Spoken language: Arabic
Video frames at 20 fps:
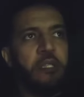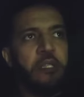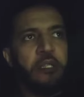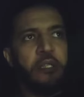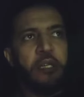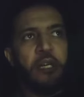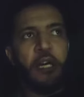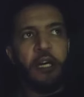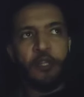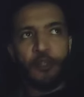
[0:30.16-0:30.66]

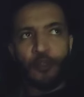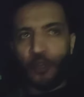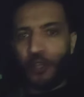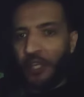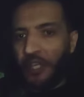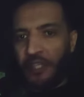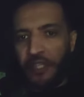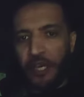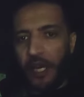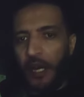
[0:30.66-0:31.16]
الور
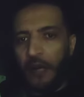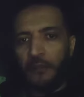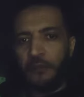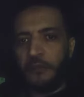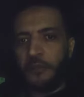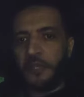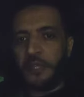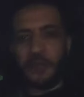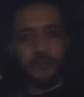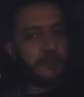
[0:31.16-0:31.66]
حنا
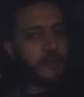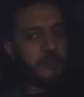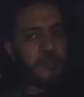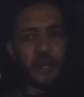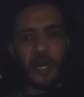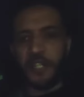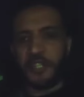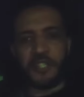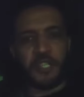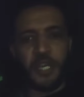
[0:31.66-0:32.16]
ربي ما
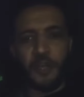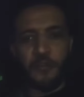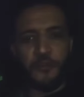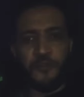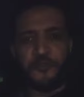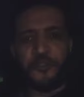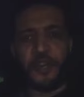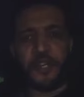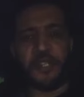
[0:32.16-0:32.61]
غاديش كاع يوفقنا